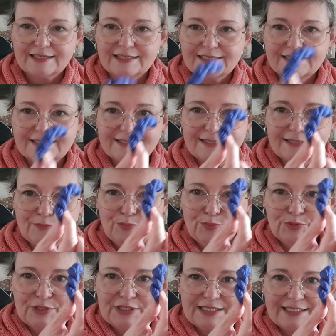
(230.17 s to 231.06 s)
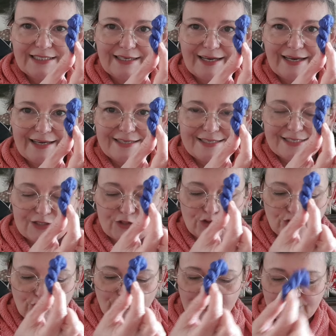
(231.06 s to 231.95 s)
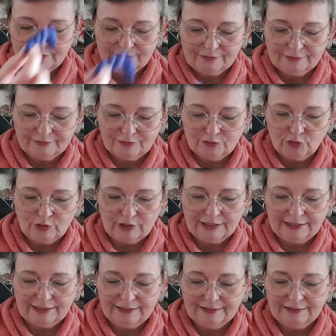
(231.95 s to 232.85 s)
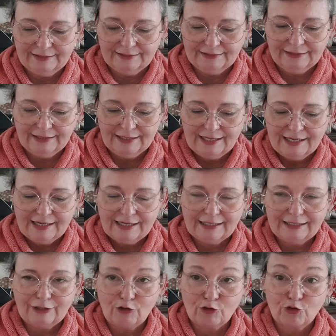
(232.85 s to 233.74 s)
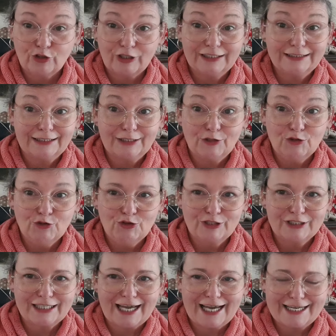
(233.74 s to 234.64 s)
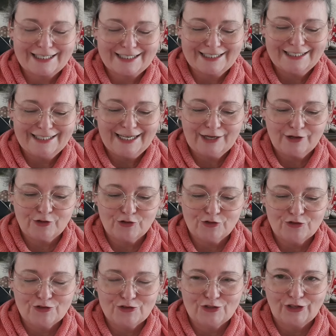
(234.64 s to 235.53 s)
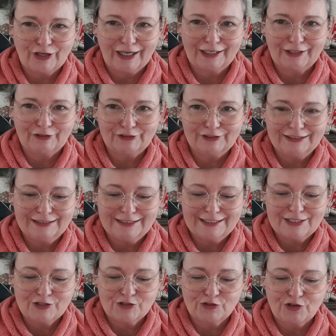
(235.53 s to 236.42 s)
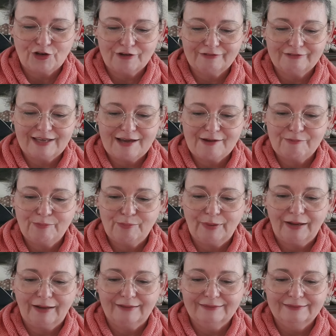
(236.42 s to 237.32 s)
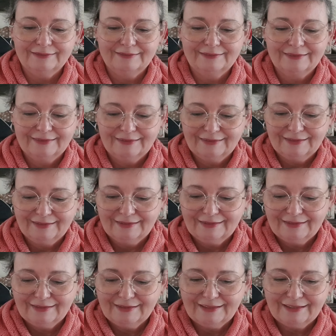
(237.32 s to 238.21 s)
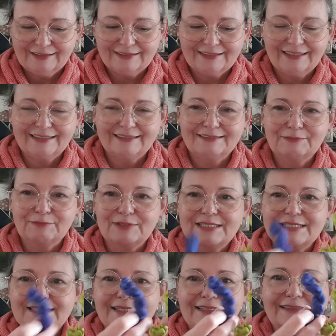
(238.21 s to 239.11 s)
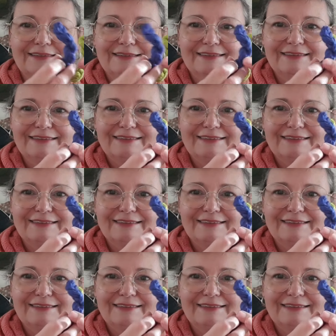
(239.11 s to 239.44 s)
ces petits restes de laine. Elle a encore été ultra généreuse dans la quantité, je n'en reviens pas. Regardez-moi ça.